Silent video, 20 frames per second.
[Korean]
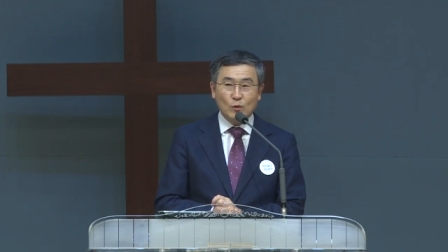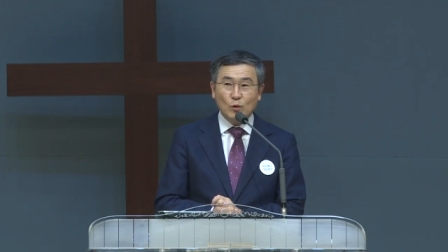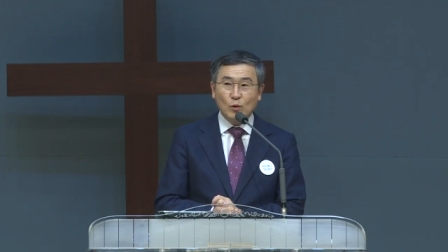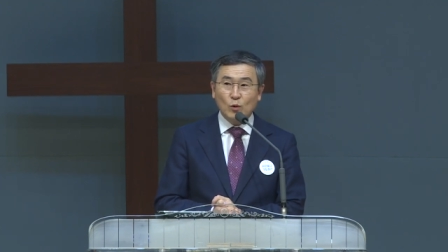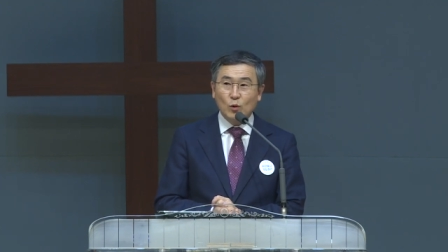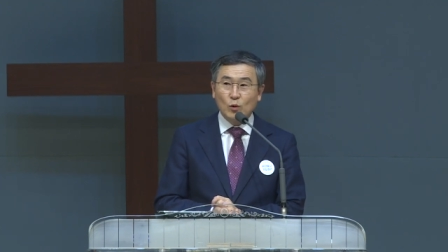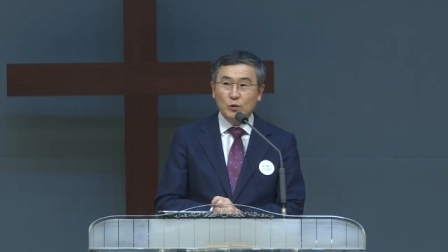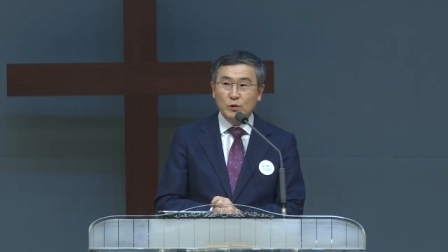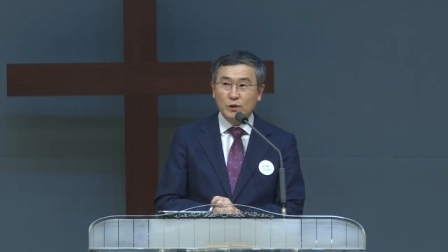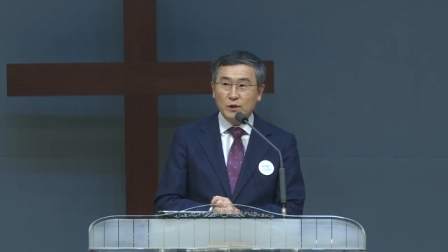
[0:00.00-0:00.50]

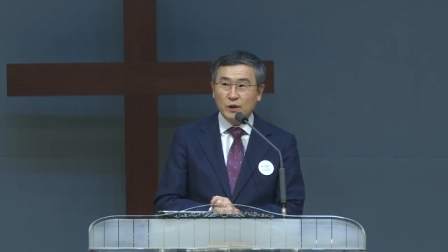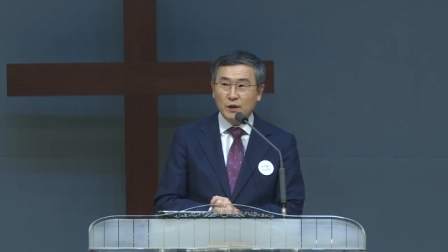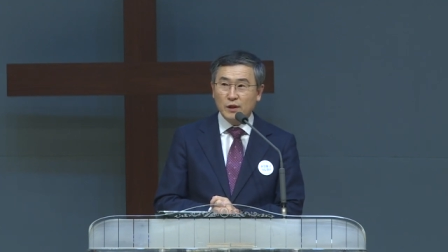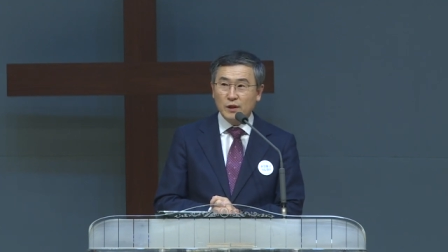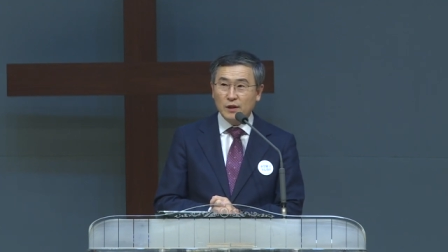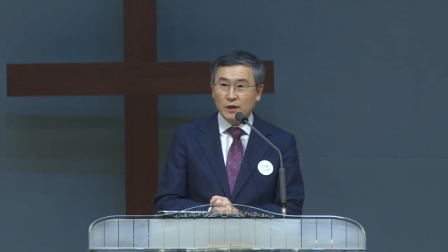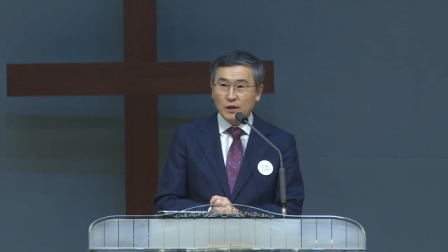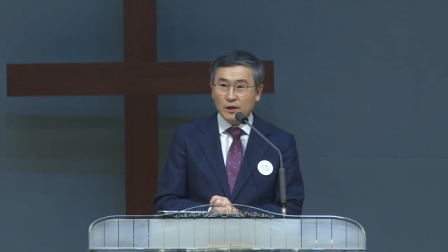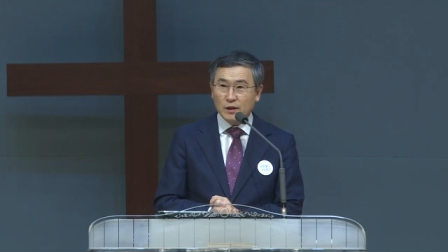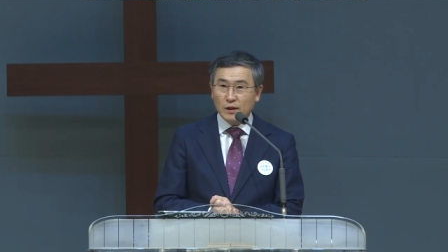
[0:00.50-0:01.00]

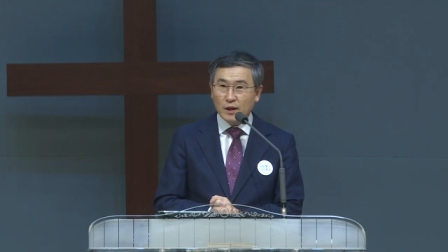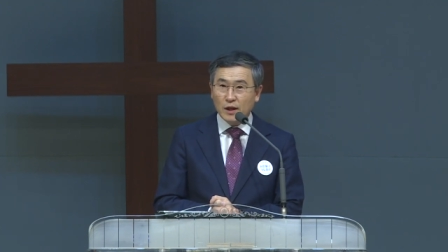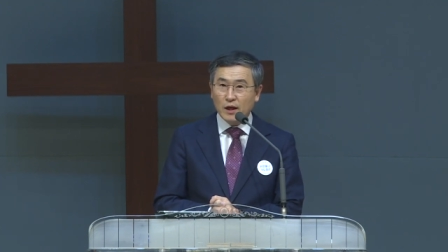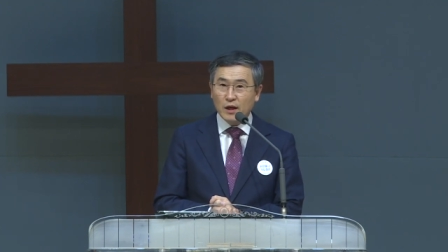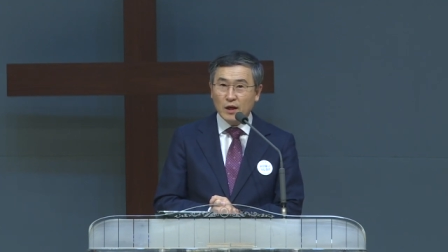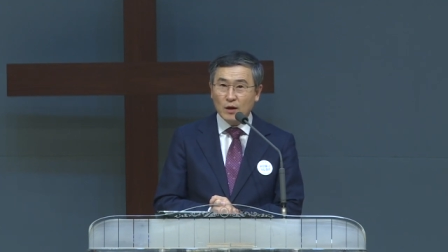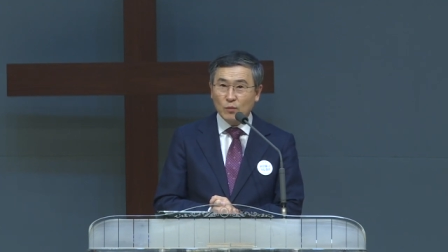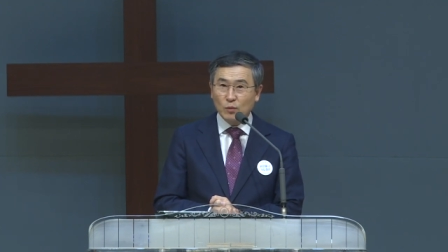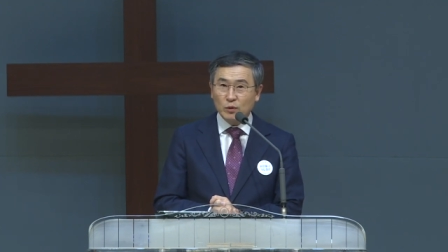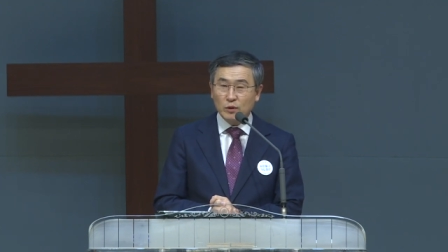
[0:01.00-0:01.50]
오늘이
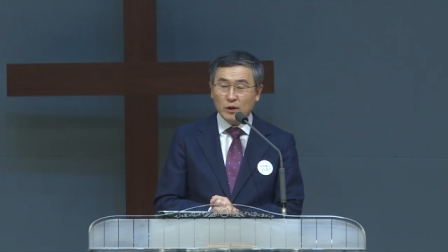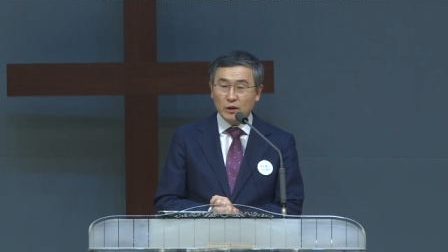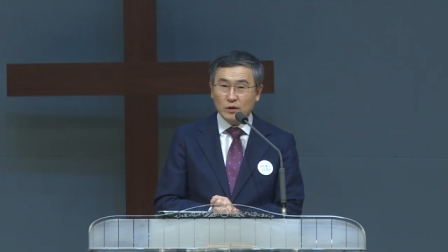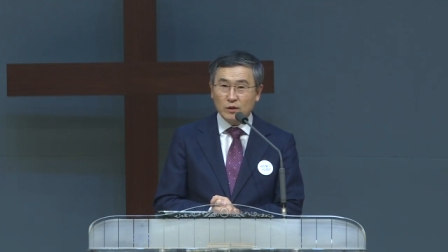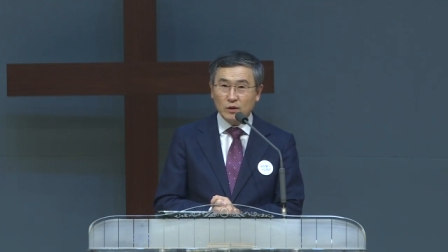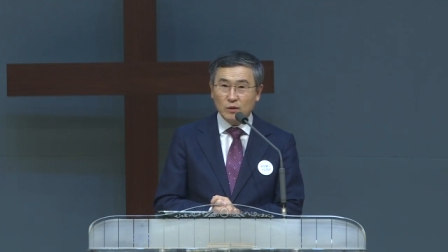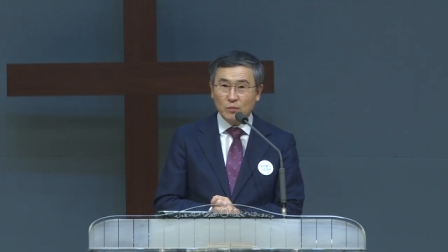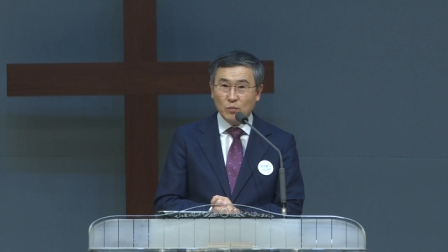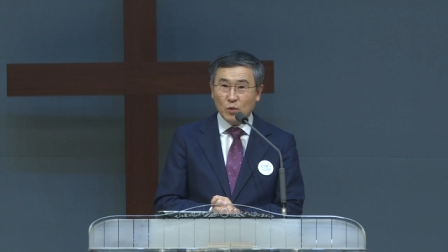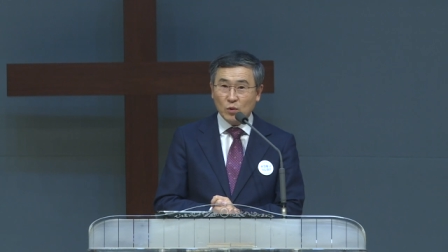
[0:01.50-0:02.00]
내일보다
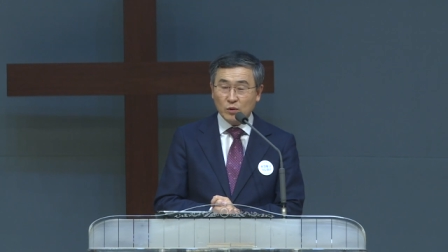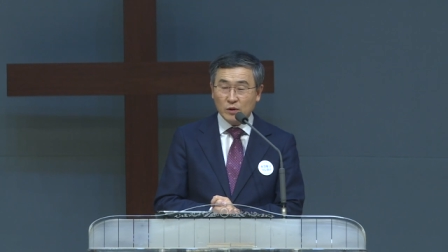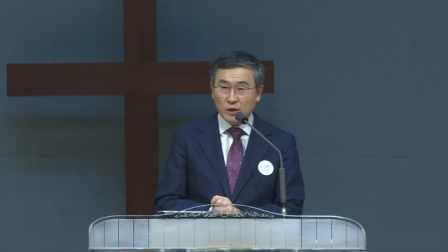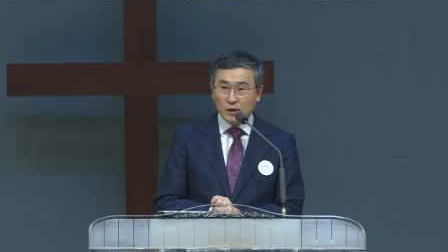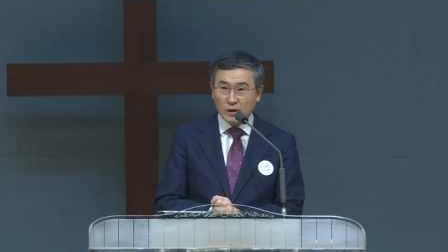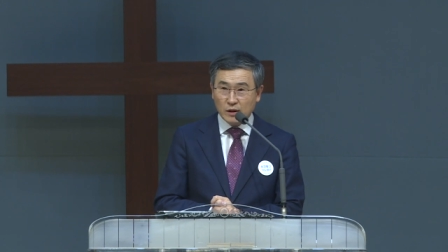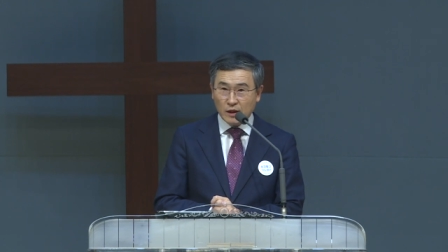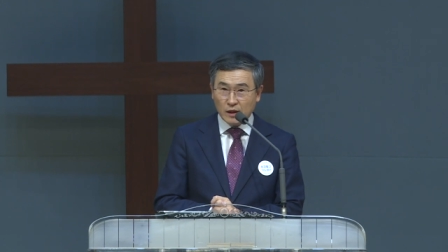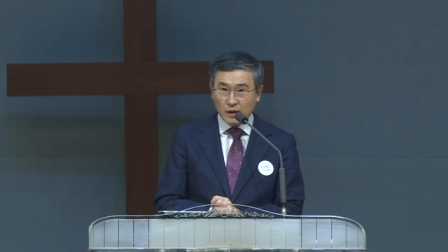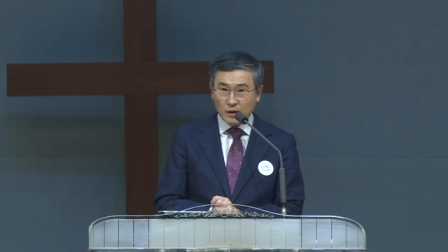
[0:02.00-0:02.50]
더
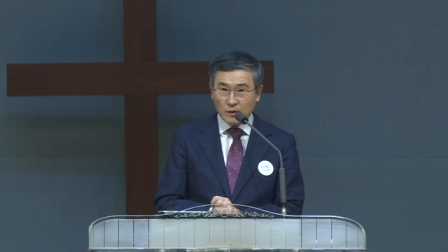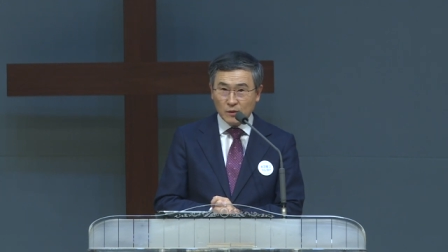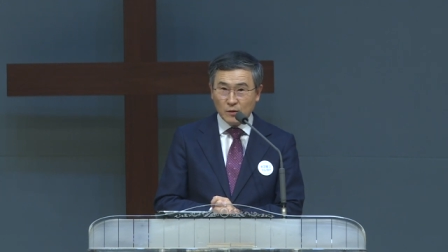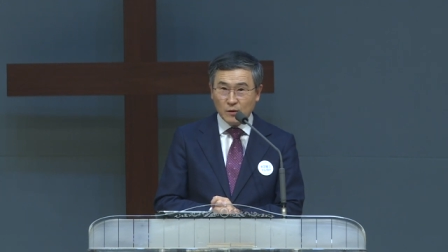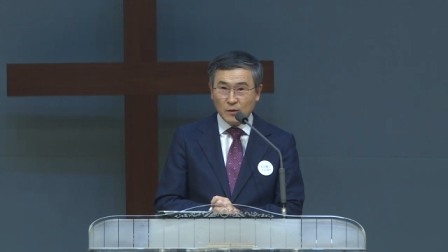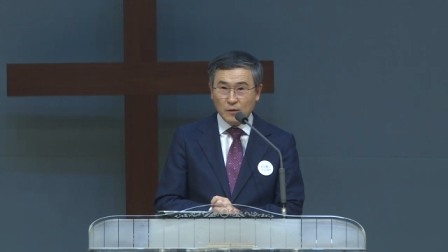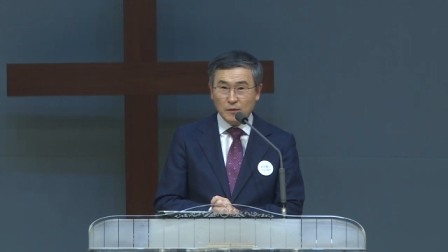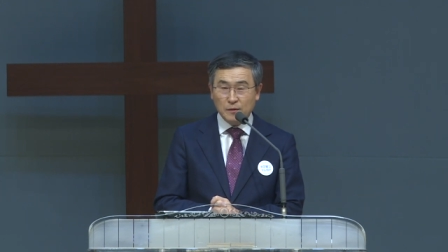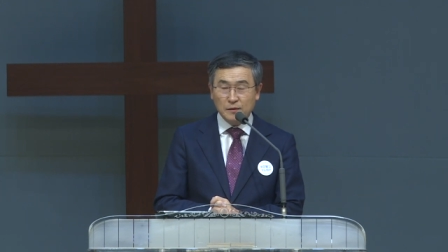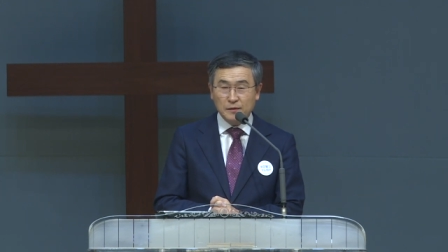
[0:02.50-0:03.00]
복된 날이고